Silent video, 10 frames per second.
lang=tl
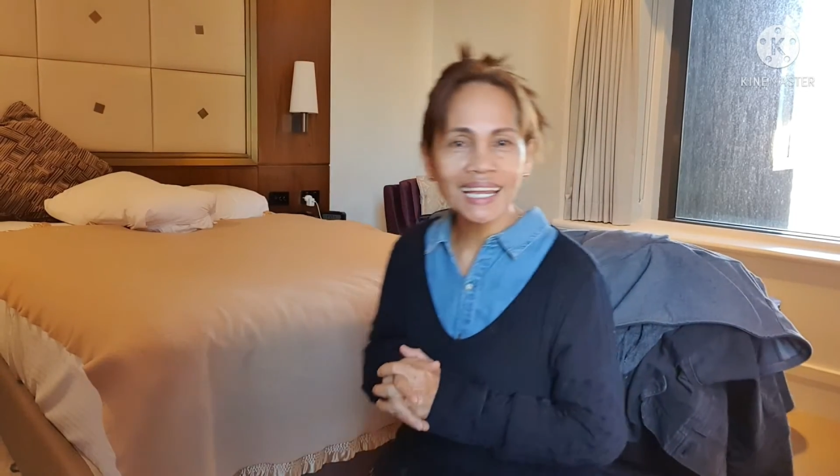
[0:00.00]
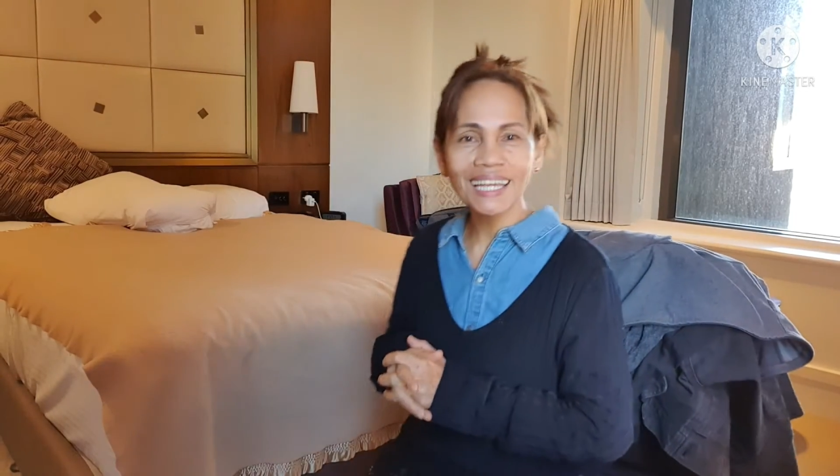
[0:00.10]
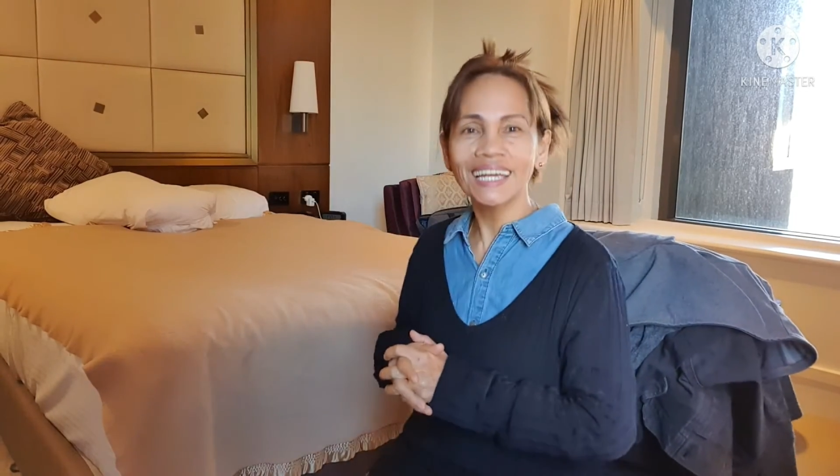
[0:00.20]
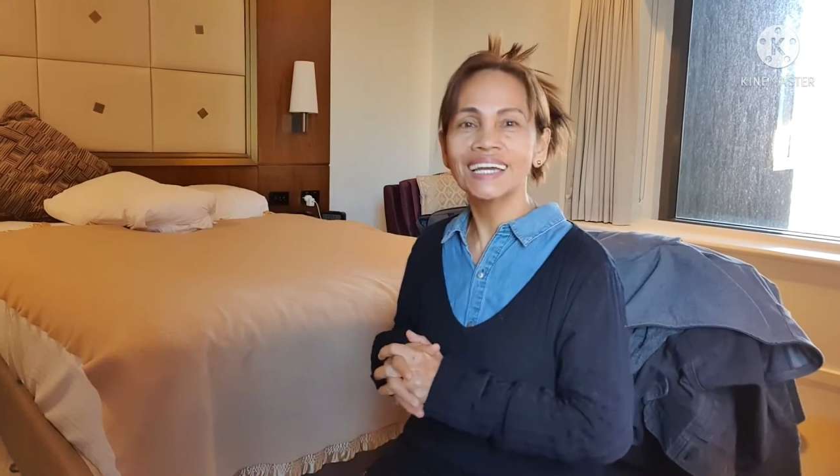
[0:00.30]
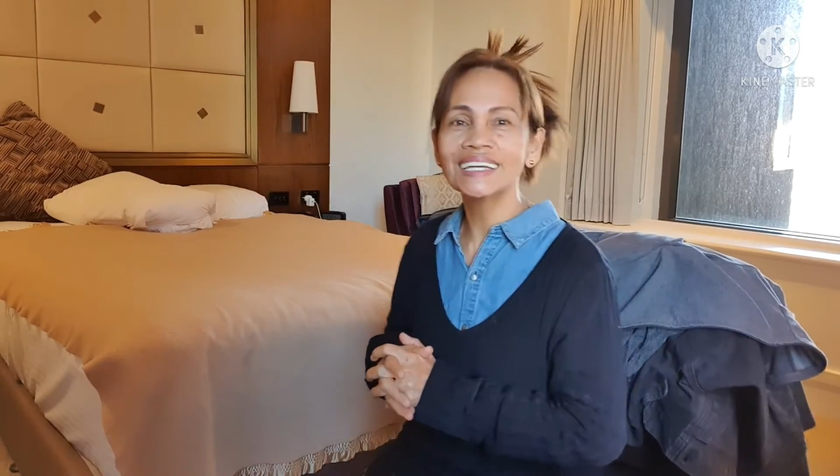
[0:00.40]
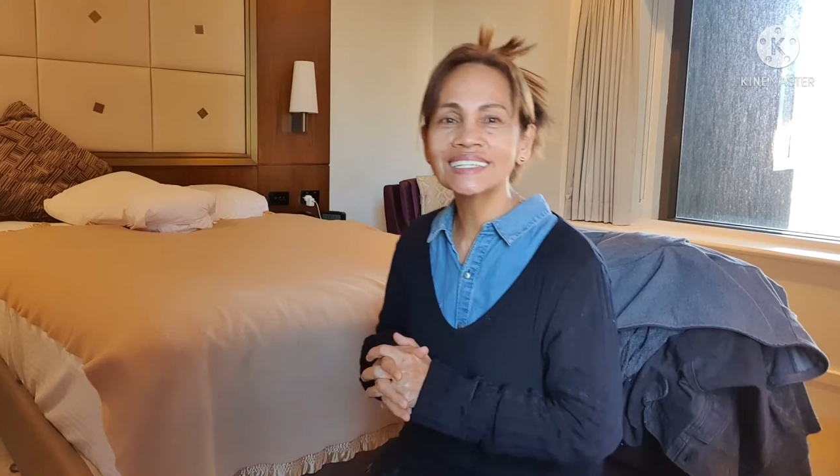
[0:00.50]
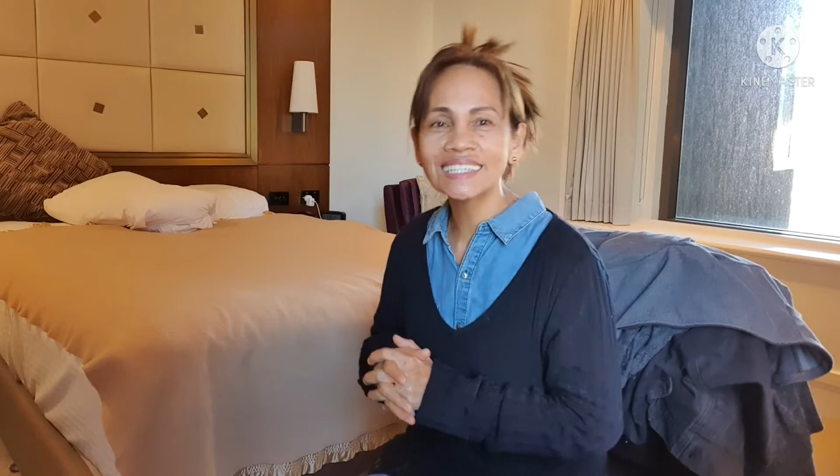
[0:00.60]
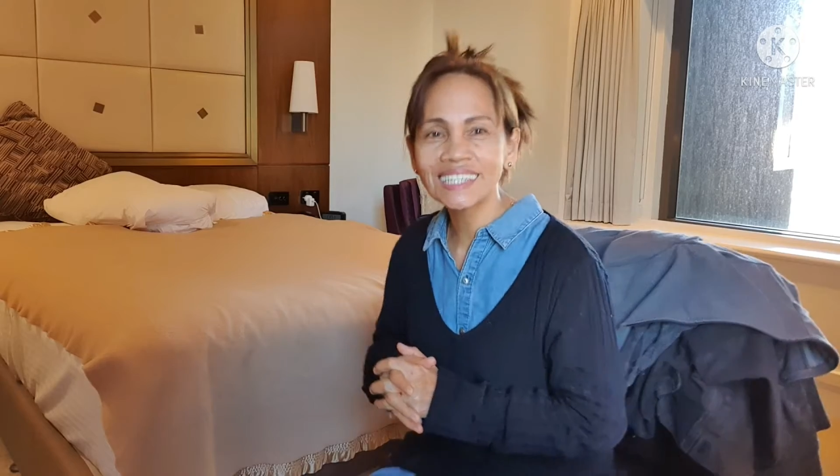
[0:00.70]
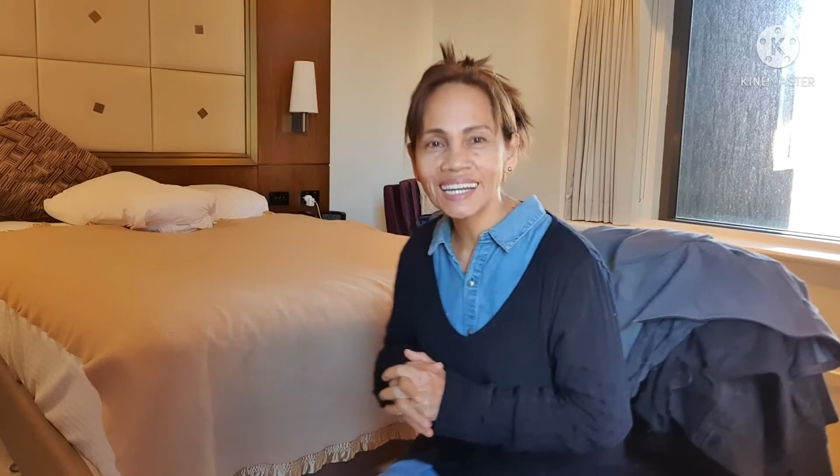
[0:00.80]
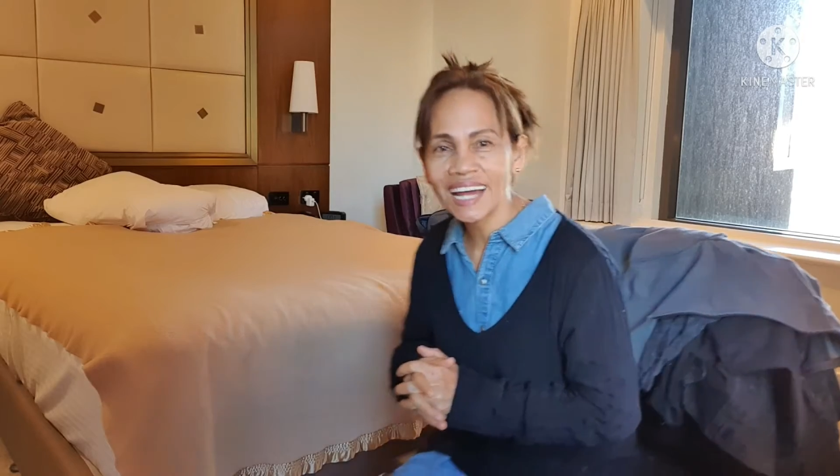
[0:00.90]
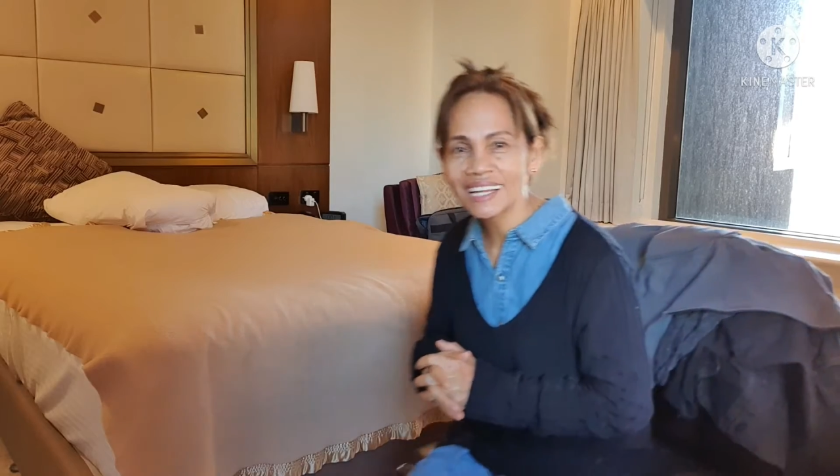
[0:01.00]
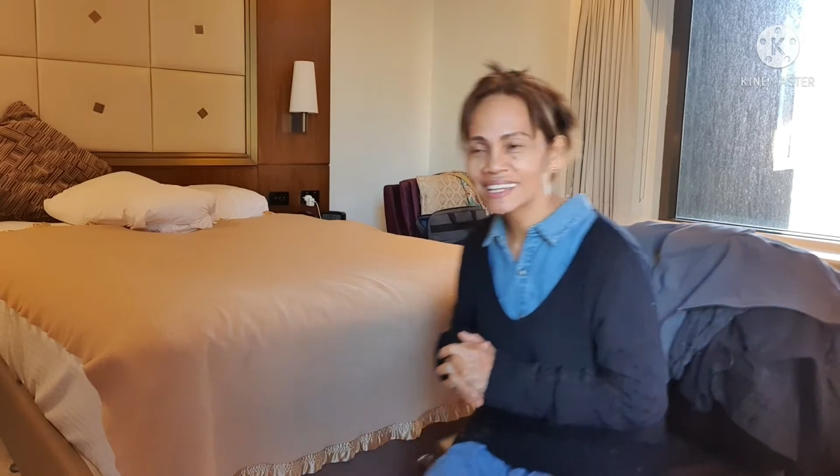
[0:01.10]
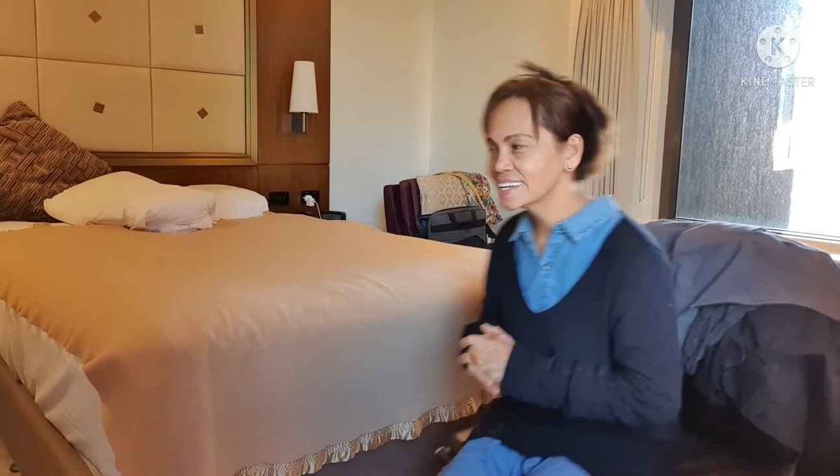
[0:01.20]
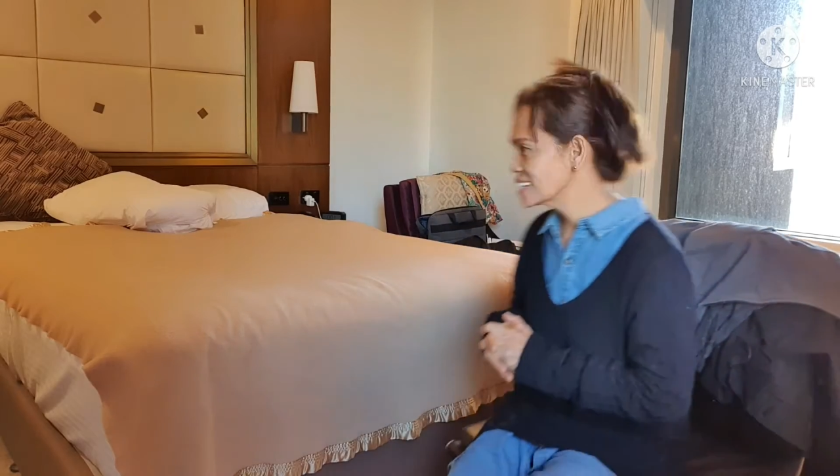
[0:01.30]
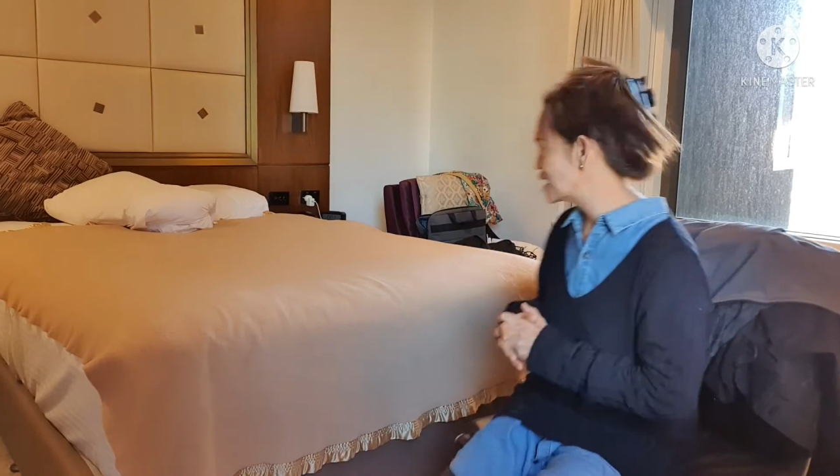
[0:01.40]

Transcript: is, tignan natin.